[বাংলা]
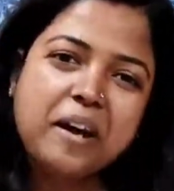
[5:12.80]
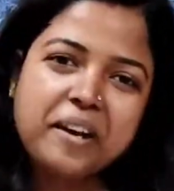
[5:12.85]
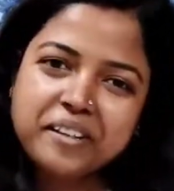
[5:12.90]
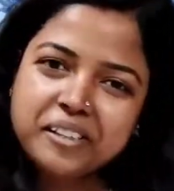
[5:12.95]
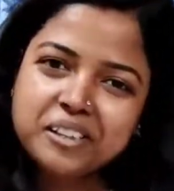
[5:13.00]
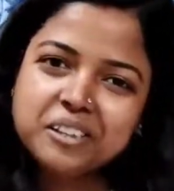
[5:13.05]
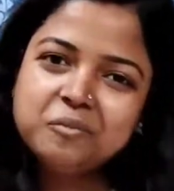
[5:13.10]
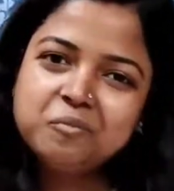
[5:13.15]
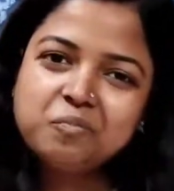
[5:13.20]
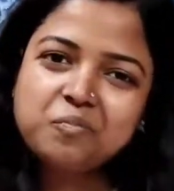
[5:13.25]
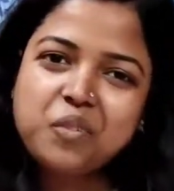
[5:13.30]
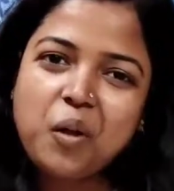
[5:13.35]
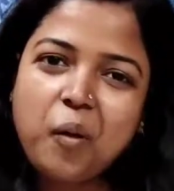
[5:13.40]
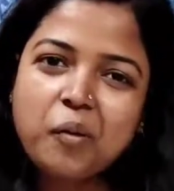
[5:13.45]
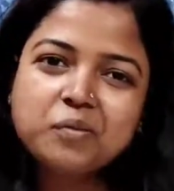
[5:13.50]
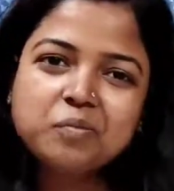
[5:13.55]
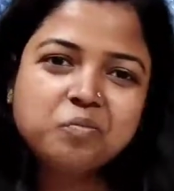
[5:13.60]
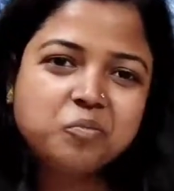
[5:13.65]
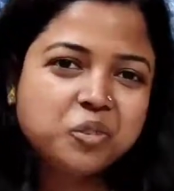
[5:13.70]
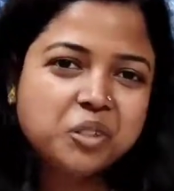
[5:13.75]
ম্যাগি
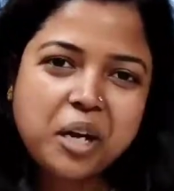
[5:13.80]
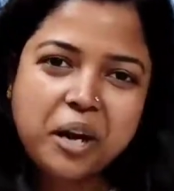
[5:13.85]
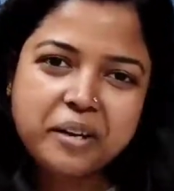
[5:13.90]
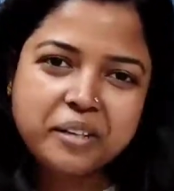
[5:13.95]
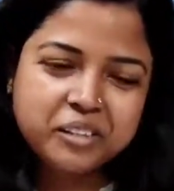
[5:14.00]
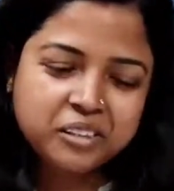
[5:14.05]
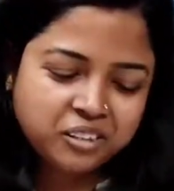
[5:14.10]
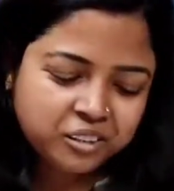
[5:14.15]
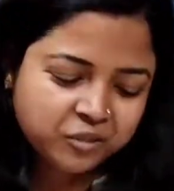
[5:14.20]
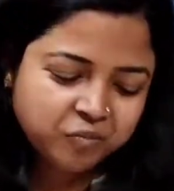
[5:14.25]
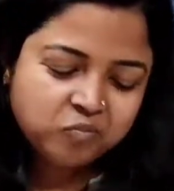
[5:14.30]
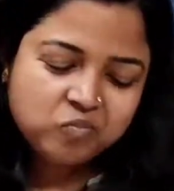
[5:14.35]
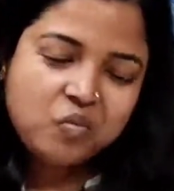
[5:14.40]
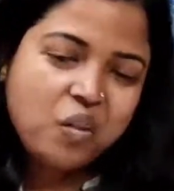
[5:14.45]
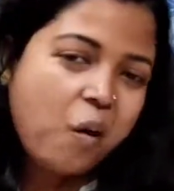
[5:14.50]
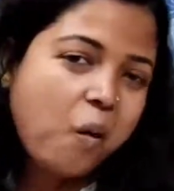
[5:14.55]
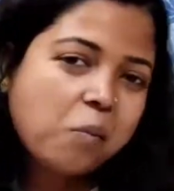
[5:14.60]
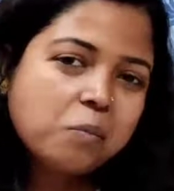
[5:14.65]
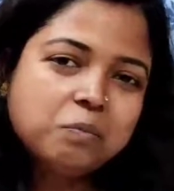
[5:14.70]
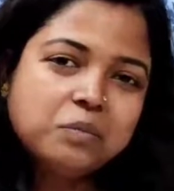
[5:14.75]
চ্যালেঞ্জ
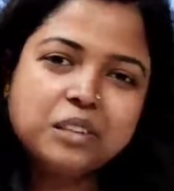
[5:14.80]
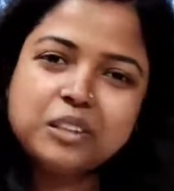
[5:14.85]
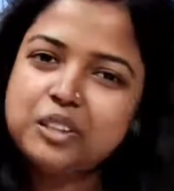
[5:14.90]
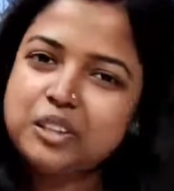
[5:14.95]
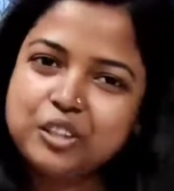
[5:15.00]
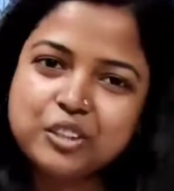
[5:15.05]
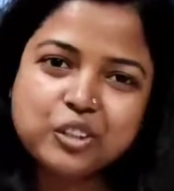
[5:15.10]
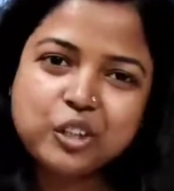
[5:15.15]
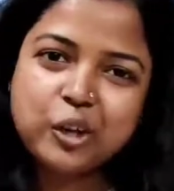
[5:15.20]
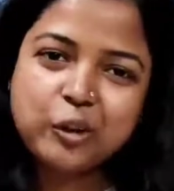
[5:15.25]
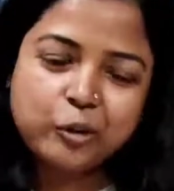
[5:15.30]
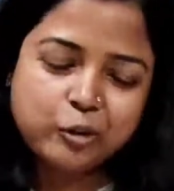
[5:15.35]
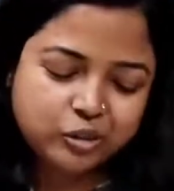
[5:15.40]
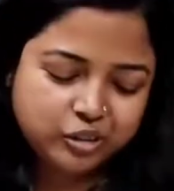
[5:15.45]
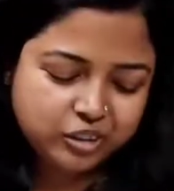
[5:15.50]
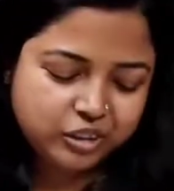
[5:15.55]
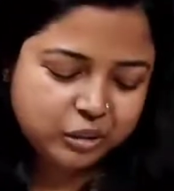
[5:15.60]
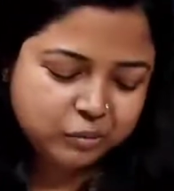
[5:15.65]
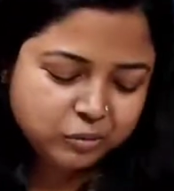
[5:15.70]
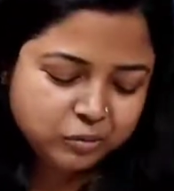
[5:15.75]
বেশ এনজয়
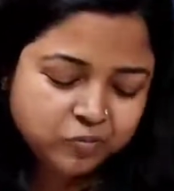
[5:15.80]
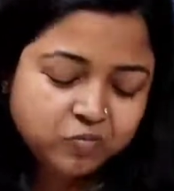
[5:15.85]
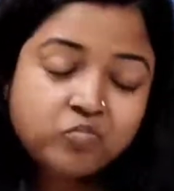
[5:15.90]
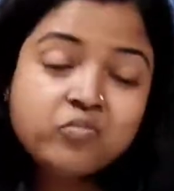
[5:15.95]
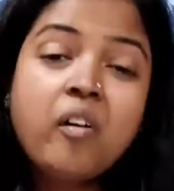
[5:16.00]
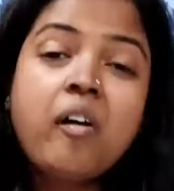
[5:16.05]
করছি আমি